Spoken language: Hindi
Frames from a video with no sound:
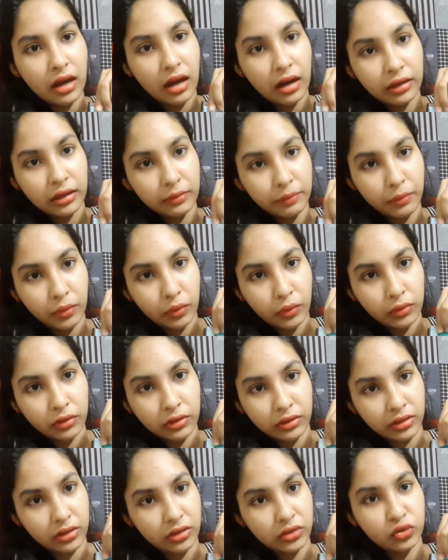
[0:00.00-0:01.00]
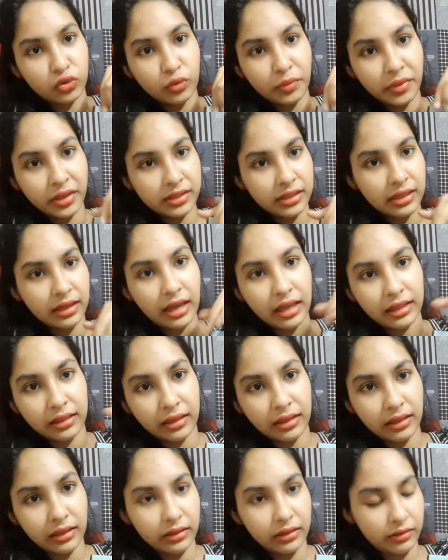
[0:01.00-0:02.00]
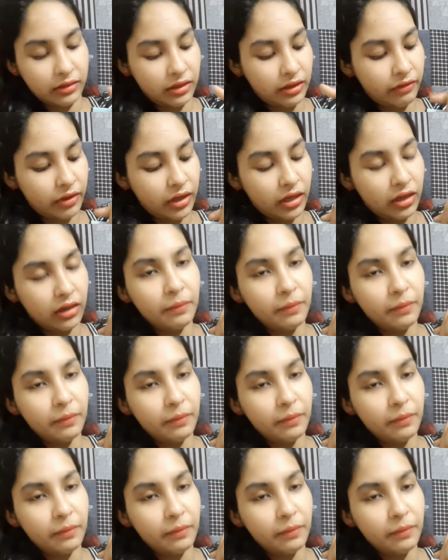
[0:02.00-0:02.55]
कार्डबोर्ड या जो भी इसे कहते हैं ये वाला